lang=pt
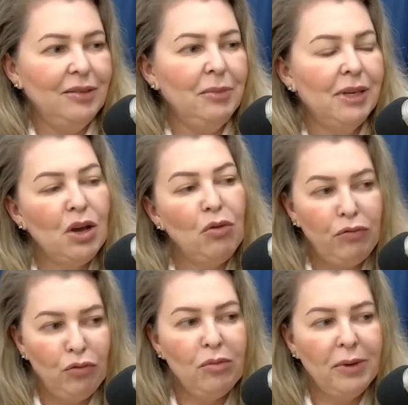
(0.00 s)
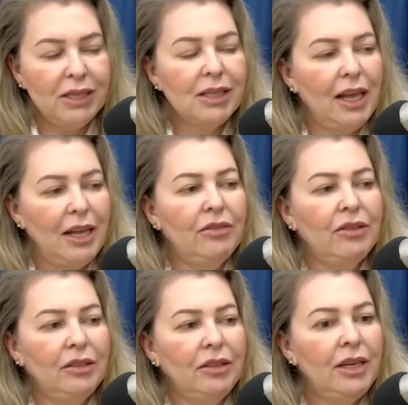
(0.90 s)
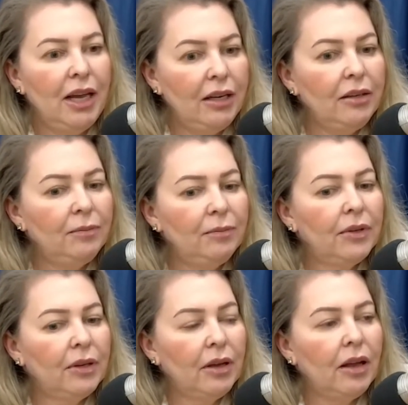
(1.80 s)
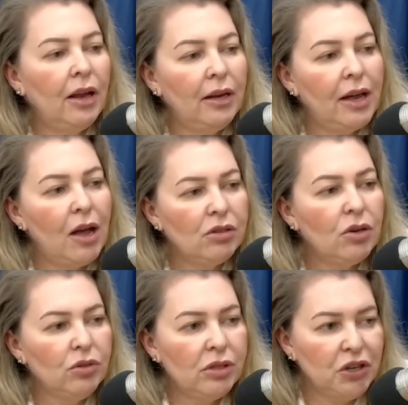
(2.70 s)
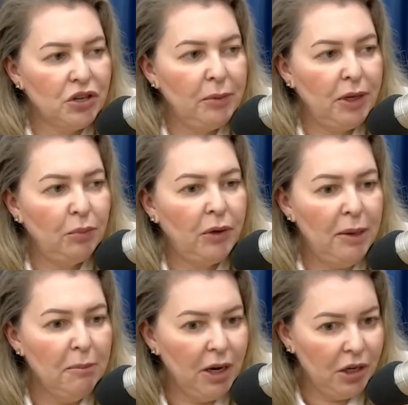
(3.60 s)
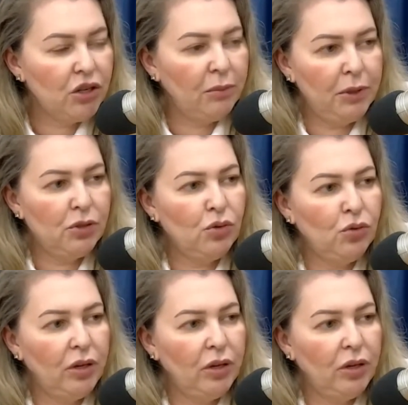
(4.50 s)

Mas é um fungo mais leve. E ele ele causa constrangimento, porque ele mancha a pessoa.